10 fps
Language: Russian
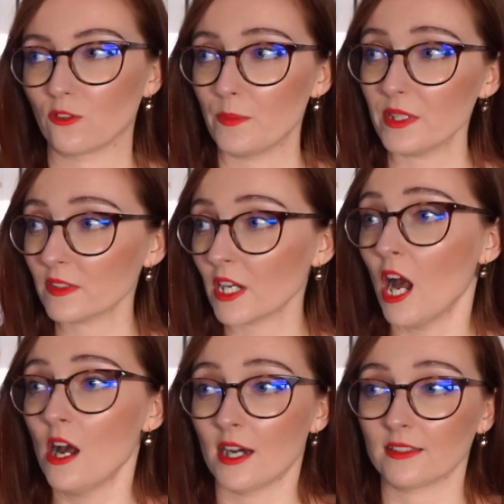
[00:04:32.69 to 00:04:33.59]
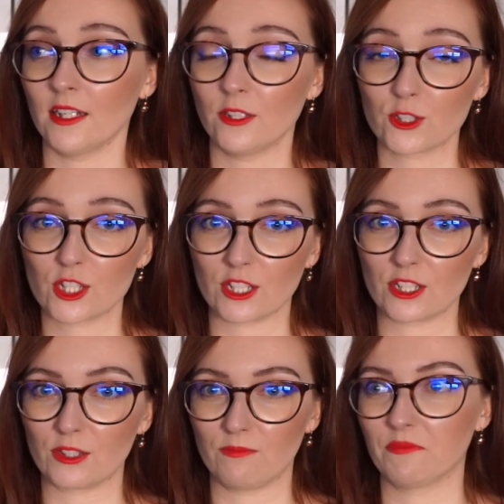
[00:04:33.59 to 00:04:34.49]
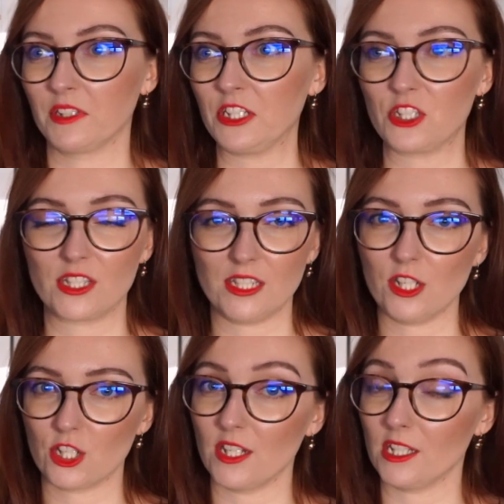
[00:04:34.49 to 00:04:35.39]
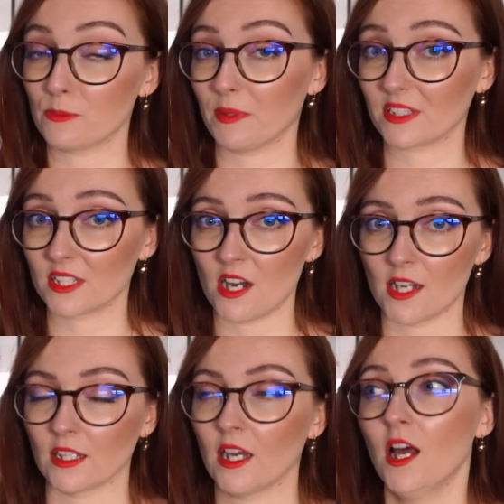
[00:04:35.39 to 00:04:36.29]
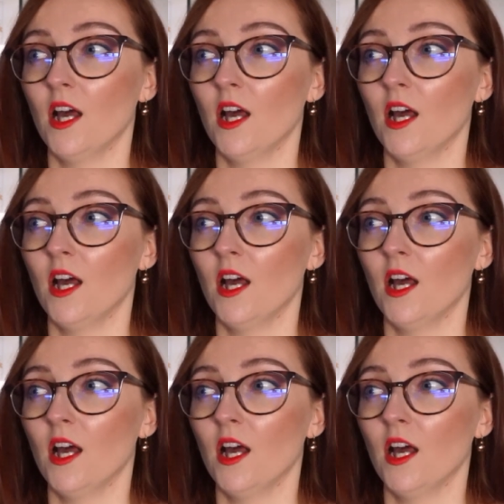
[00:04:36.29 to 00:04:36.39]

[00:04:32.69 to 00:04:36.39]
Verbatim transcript: Но, ну, во-первых, она льется наичистейшая из-под крана.